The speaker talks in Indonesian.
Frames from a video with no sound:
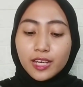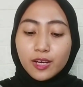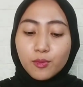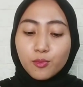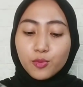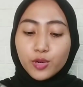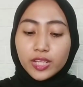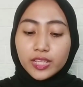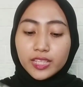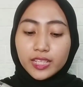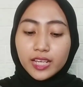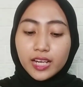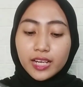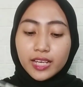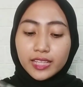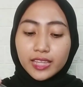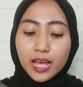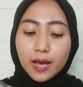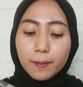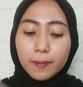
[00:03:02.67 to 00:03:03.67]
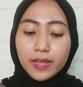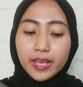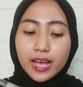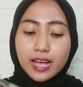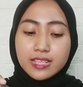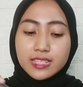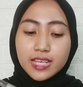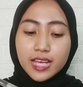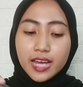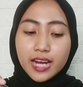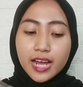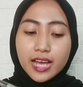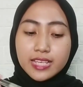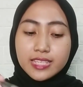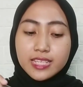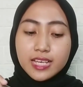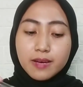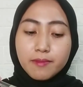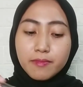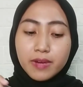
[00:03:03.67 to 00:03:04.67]
ini, kemudian tinggal kita aplikasikan
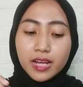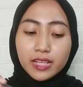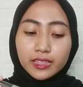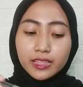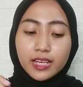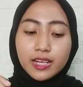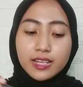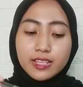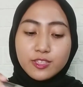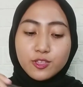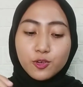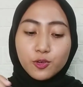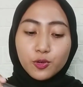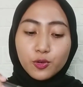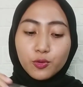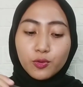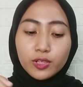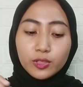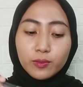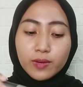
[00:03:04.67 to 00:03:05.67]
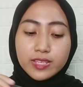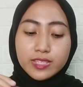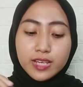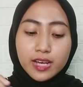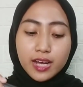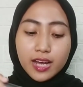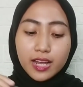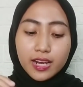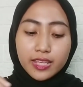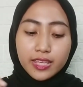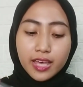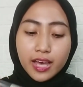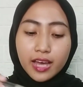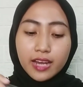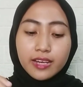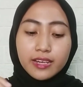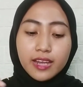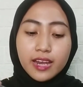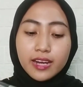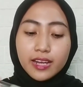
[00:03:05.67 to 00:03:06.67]
aja merata di seluruh kulit wajah
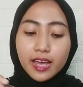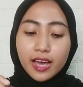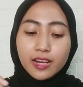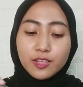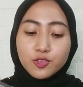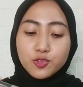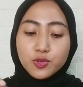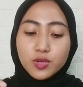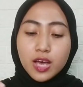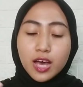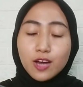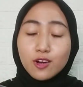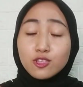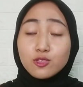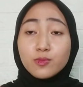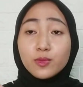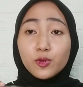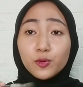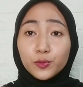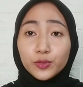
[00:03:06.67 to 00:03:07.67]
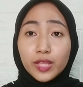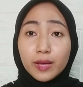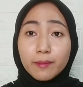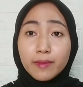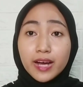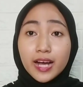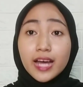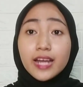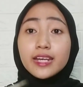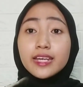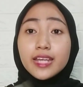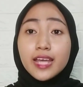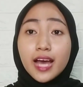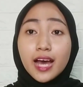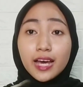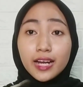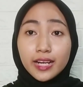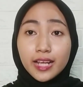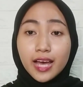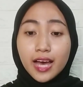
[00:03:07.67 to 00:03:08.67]
kalian dan kalian juga harus mengutamakan di
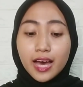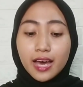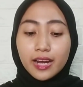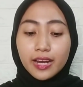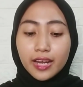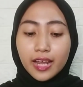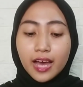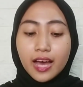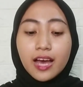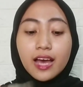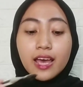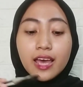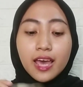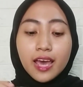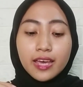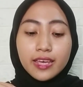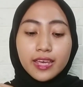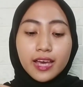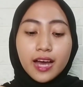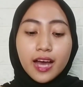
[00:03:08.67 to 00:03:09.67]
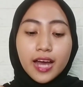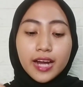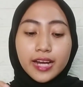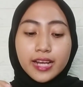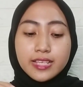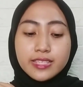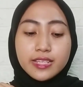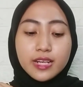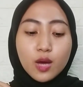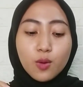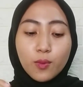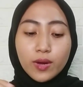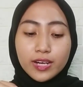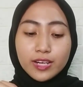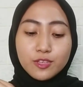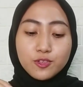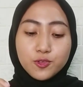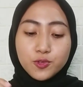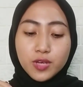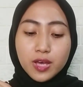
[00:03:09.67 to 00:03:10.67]
area-area yang ada
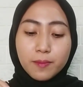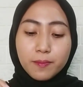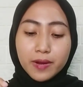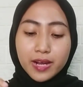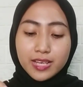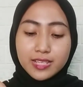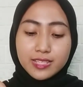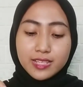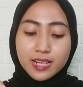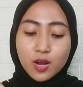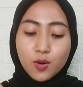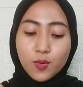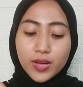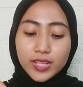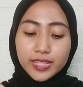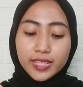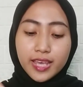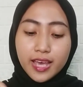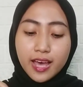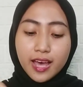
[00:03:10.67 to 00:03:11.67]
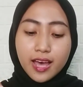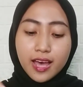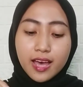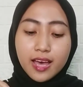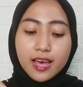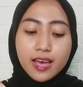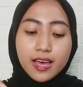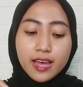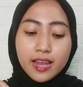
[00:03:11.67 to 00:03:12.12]
jerawat dan juga bekas jerawatnya.